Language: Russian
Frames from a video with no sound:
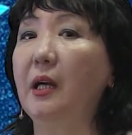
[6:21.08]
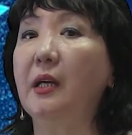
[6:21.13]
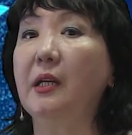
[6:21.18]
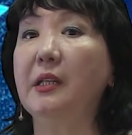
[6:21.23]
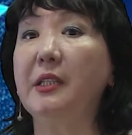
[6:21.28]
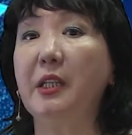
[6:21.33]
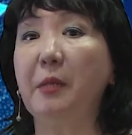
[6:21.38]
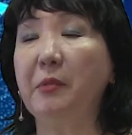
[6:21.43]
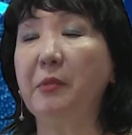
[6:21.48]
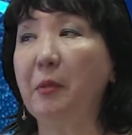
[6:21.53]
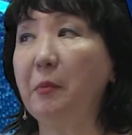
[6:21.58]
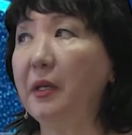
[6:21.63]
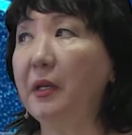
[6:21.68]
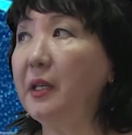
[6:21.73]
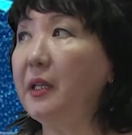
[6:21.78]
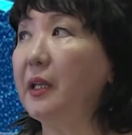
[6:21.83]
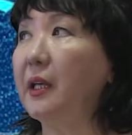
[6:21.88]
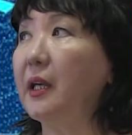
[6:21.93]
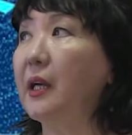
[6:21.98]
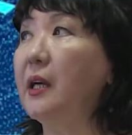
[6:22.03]
Тем не
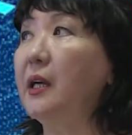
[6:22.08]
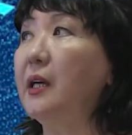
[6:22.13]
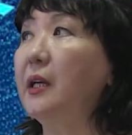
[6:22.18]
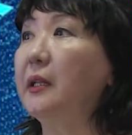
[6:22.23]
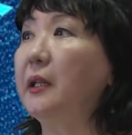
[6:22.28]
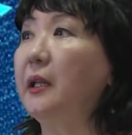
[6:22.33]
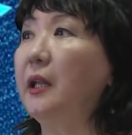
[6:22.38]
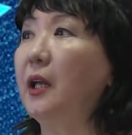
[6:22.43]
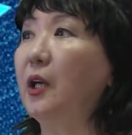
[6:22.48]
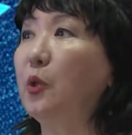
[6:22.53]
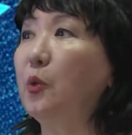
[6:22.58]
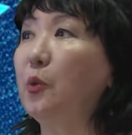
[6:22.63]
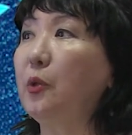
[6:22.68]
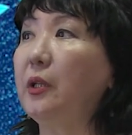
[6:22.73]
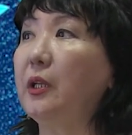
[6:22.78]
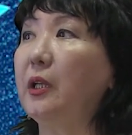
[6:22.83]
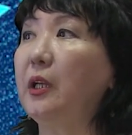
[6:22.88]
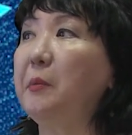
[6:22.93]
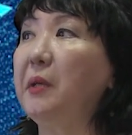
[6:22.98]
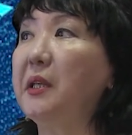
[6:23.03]
менее, для
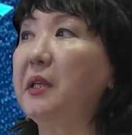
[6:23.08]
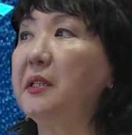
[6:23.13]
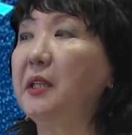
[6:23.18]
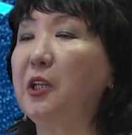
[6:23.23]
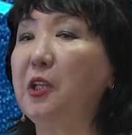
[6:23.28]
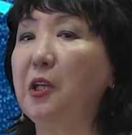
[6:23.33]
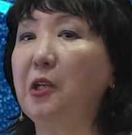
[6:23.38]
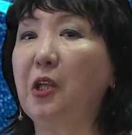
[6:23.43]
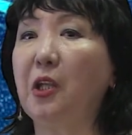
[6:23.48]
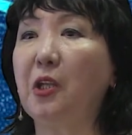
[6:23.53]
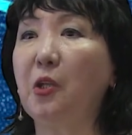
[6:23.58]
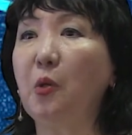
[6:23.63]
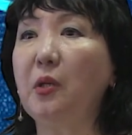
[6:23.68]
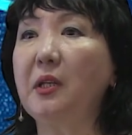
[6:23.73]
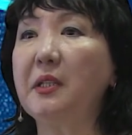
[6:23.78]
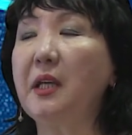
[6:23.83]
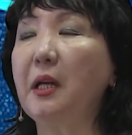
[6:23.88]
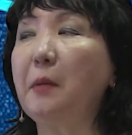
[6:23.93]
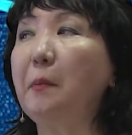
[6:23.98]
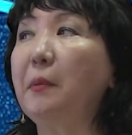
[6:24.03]
Юрки имеет значение не
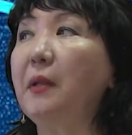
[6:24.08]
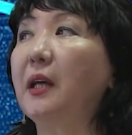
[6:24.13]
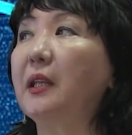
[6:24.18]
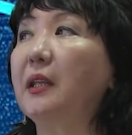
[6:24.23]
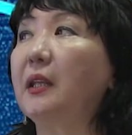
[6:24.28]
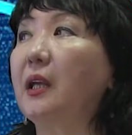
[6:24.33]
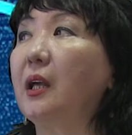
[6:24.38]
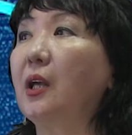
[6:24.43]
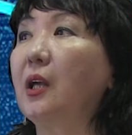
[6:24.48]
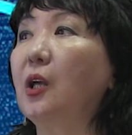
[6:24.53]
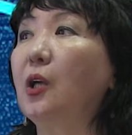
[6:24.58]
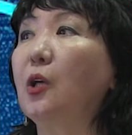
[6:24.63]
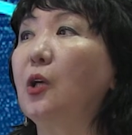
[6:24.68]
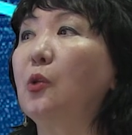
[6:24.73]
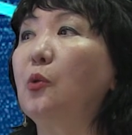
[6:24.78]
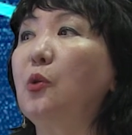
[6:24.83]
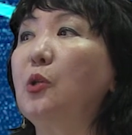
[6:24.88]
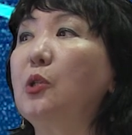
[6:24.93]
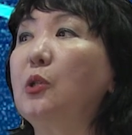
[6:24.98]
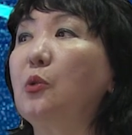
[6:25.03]
только зарплата,
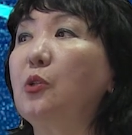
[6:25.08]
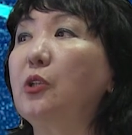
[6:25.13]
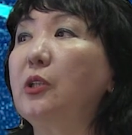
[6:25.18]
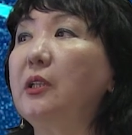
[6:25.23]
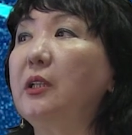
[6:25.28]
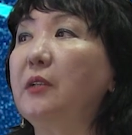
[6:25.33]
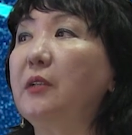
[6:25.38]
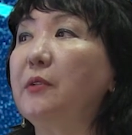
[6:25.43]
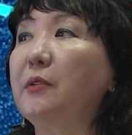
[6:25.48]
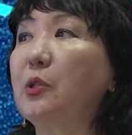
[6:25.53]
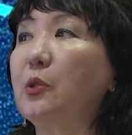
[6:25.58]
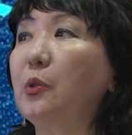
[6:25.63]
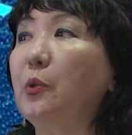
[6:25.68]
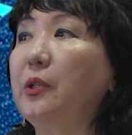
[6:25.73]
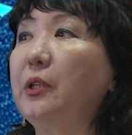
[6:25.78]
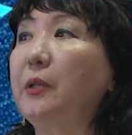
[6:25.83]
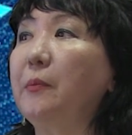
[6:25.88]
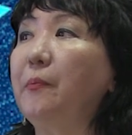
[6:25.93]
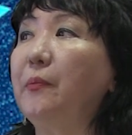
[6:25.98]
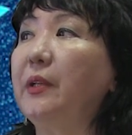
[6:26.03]
но и служение
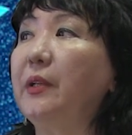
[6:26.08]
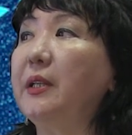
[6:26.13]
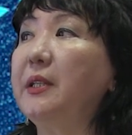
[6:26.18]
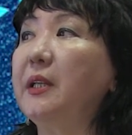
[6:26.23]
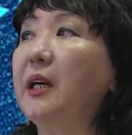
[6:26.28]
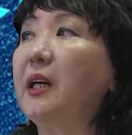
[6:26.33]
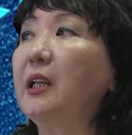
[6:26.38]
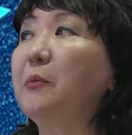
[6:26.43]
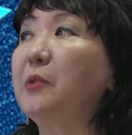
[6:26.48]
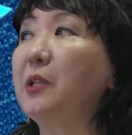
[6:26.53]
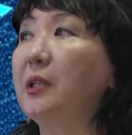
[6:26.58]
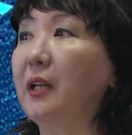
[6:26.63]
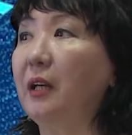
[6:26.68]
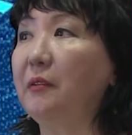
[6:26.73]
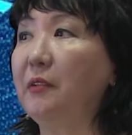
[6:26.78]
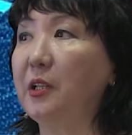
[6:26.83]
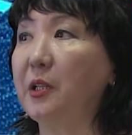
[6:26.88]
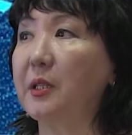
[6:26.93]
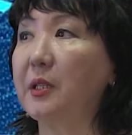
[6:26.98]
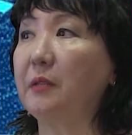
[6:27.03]
высоким идеалам
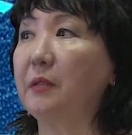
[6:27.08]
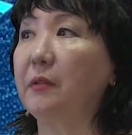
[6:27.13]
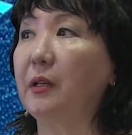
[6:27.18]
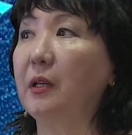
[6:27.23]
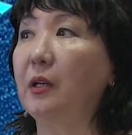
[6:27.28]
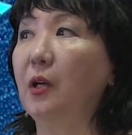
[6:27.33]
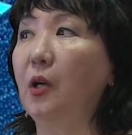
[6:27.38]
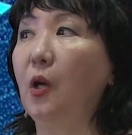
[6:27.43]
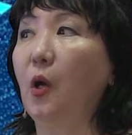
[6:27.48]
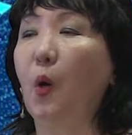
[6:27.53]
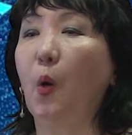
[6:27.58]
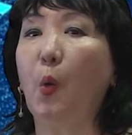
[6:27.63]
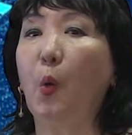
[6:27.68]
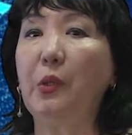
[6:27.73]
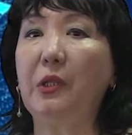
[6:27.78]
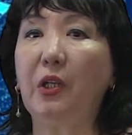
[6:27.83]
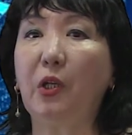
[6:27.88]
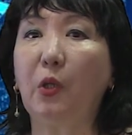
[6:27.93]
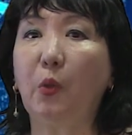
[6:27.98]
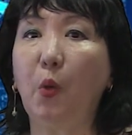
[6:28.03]
человечества.
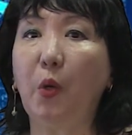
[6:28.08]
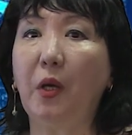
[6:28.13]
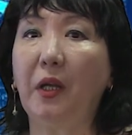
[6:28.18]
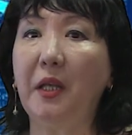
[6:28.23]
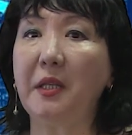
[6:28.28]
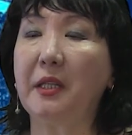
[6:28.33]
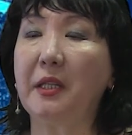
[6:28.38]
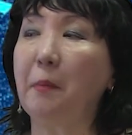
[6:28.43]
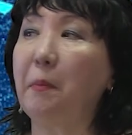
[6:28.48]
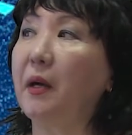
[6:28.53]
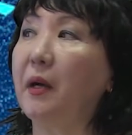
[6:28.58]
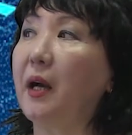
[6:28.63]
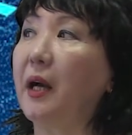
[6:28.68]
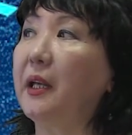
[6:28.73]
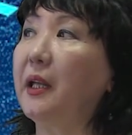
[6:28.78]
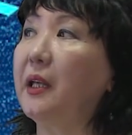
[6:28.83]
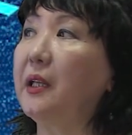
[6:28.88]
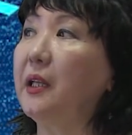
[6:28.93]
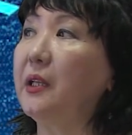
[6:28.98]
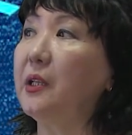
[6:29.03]
Он легко грезит о
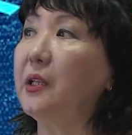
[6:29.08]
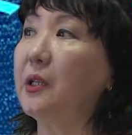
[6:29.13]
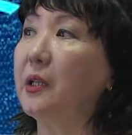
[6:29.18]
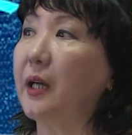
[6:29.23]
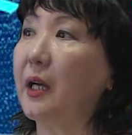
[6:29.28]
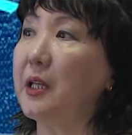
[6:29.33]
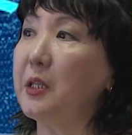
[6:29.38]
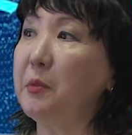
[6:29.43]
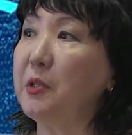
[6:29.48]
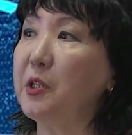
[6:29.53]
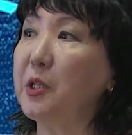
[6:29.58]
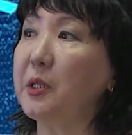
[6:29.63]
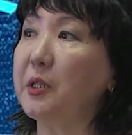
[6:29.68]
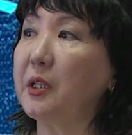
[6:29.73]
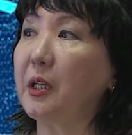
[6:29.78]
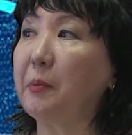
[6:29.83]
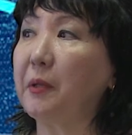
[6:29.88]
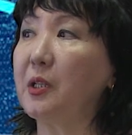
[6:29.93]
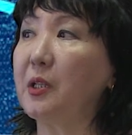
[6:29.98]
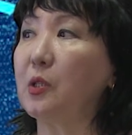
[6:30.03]
покорении
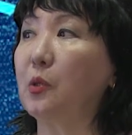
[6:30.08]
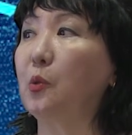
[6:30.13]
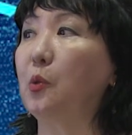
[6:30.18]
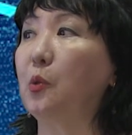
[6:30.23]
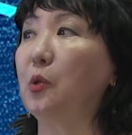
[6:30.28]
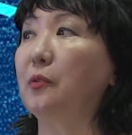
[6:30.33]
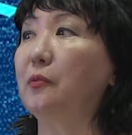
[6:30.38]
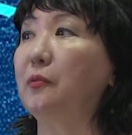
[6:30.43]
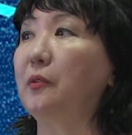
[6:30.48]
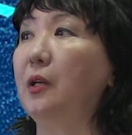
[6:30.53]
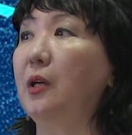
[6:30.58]
космических просторов,